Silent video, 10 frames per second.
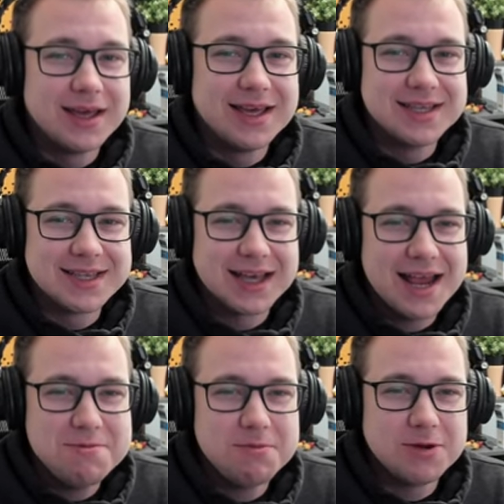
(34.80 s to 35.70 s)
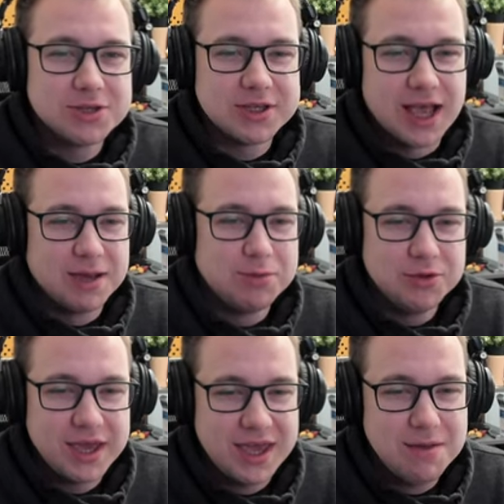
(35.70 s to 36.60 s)
Yy, zagrajmy może tak, Blue
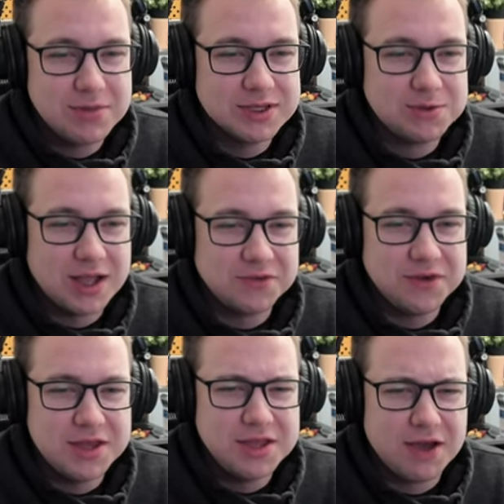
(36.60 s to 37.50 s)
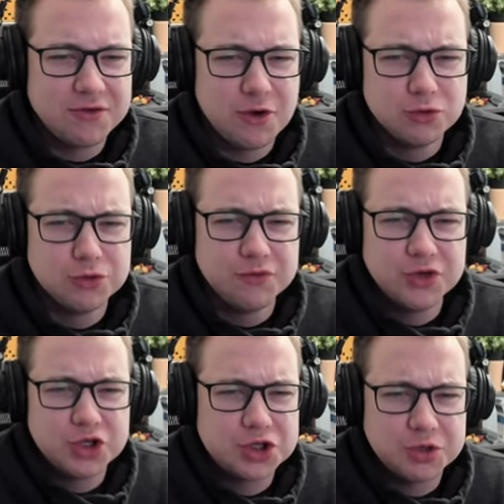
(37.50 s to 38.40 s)
bezłatwy bez łatwy i na w końcu
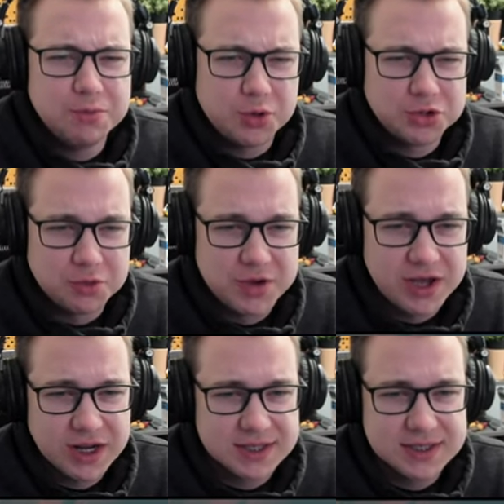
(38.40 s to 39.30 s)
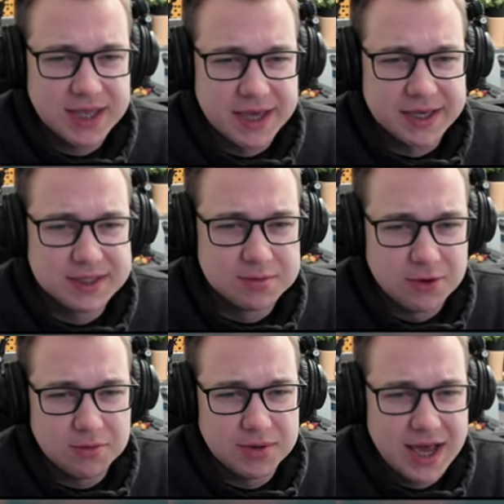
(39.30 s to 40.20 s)
wyższym poziomie Red Stake,
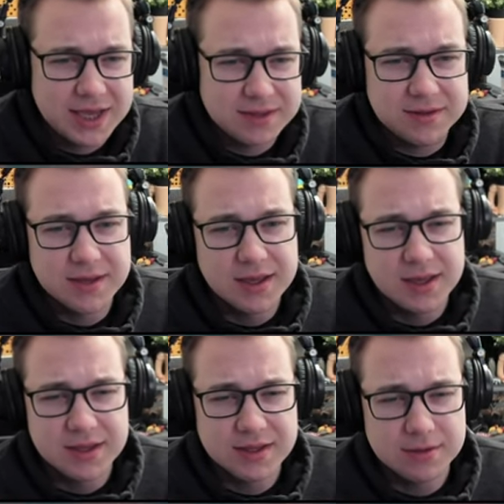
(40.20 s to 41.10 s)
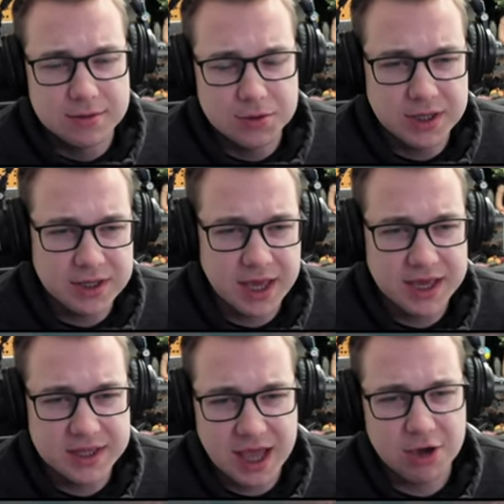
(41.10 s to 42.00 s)
Small Blind nie
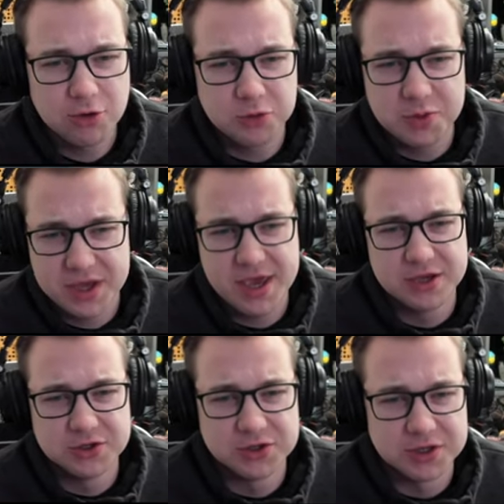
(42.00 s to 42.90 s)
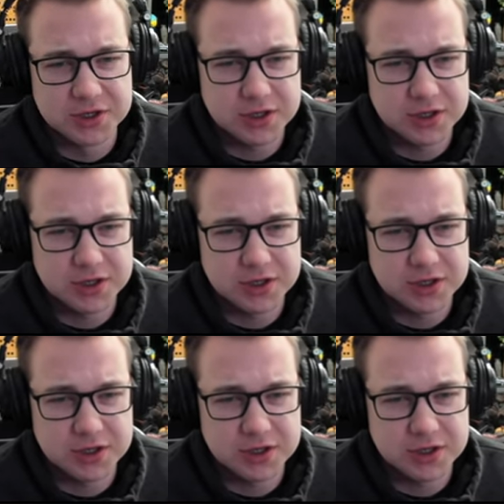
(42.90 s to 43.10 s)
daje nagród pieniężnych